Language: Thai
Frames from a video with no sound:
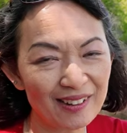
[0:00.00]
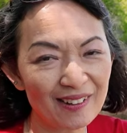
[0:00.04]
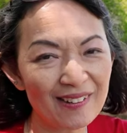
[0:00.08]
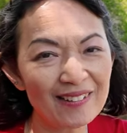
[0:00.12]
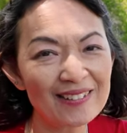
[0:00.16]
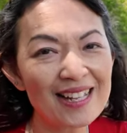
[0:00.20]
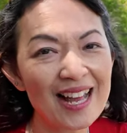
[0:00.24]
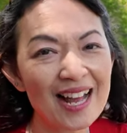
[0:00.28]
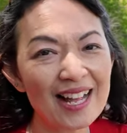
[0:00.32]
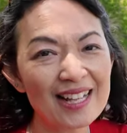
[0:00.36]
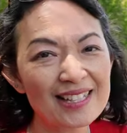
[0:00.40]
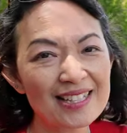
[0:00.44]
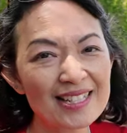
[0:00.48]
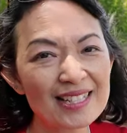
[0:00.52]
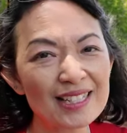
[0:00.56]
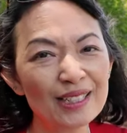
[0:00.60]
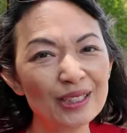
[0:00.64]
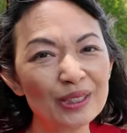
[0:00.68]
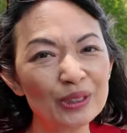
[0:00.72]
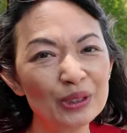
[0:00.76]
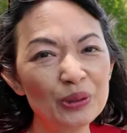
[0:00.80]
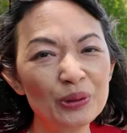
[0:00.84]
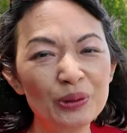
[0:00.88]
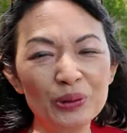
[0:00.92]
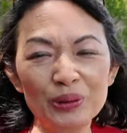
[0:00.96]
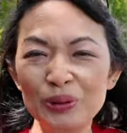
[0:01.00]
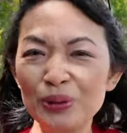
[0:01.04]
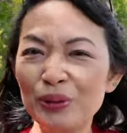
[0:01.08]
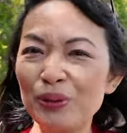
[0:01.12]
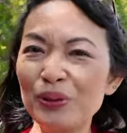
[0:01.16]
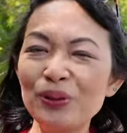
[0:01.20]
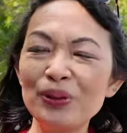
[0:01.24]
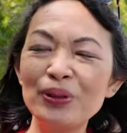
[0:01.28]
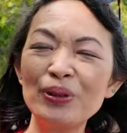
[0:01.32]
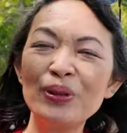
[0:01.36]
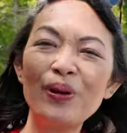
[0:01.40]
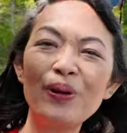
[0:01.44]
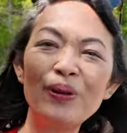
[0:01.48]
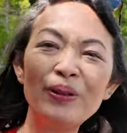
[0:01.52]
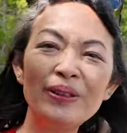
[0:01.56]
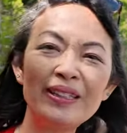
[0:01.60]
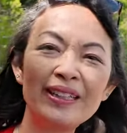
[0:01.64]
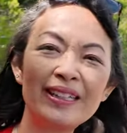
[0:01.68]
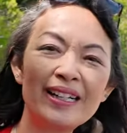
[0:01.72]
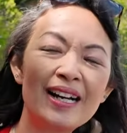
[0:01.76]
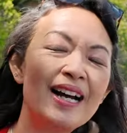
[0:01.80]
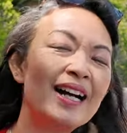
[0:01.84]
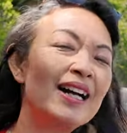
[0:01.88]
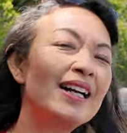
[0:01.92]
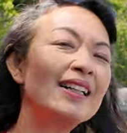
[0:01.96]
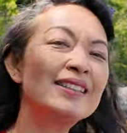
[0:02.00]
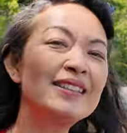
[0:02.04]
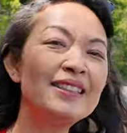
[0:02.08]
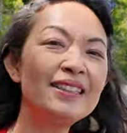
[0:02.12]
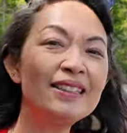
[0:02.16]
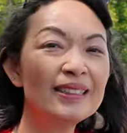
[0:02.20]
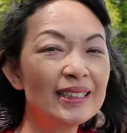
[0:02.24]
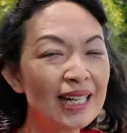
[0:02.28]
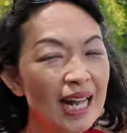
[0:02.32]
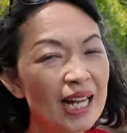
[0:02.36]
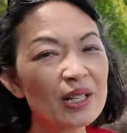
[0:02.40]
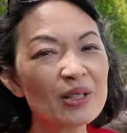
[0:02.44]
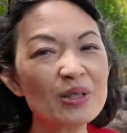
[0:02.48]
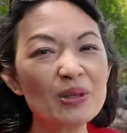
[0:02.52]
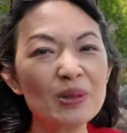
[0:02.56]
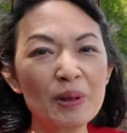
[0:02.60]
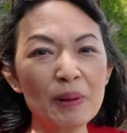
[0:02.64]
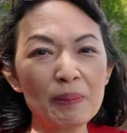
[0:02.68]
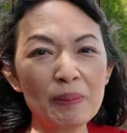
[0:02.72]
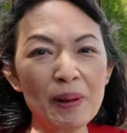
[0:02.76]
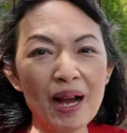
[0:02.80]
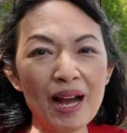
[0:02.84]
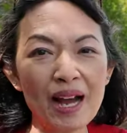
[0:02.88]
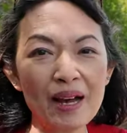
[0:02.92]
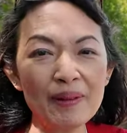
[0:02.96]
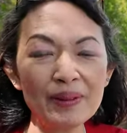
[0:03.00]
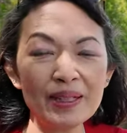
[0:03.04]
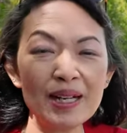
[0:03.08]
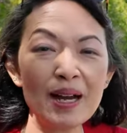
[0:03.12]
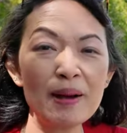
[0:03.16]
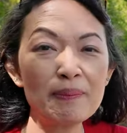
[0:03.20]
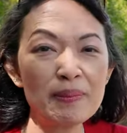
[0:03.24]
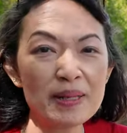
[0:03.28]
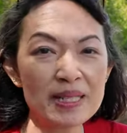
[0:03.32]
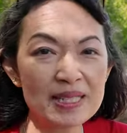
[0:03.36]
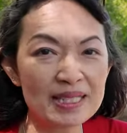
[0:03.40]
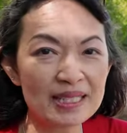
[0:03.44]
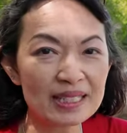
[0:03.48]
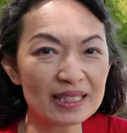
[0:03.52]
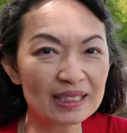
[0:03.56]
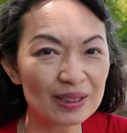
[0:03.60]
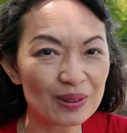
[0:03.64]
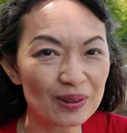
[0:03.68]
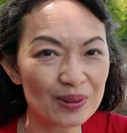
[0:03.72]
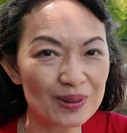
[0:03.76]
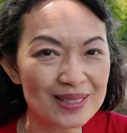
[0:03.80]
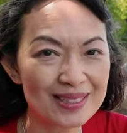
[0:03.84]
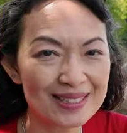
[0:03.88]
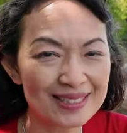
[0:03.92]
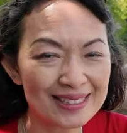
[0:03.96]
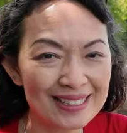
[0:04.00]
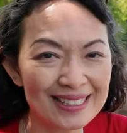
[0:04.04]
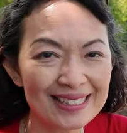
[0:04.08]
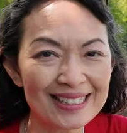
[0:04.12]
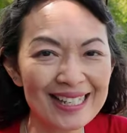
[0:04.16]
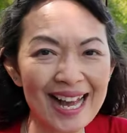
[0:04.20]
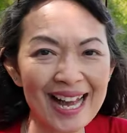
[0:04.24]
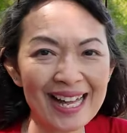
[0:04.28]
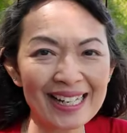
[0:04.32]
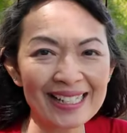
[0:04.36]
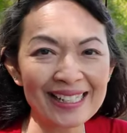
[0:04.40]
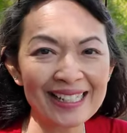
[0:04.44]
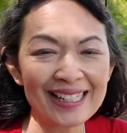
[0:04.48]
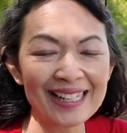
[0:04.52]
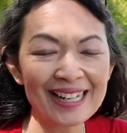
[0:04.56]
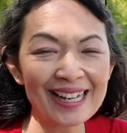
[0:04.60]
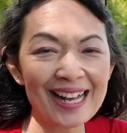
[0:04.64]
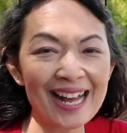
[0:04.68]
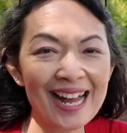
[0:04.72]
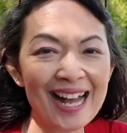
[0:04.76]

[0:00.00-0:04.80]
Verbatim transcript: ก็อยากเจอทุกๆคนนะคะที่รักสุขภาพนะคะ ไปเจอโค้ชที่งานนี้นะ